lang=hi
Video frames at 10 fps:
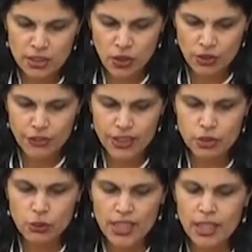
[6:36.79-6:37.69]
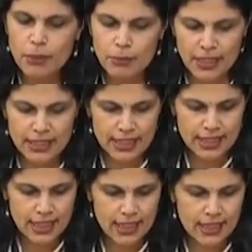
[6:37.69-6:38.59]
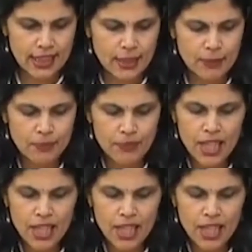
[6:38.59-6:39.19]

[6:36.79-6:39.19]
कॉन्फ्रेंस द्वारा भी बातचीत करते हैं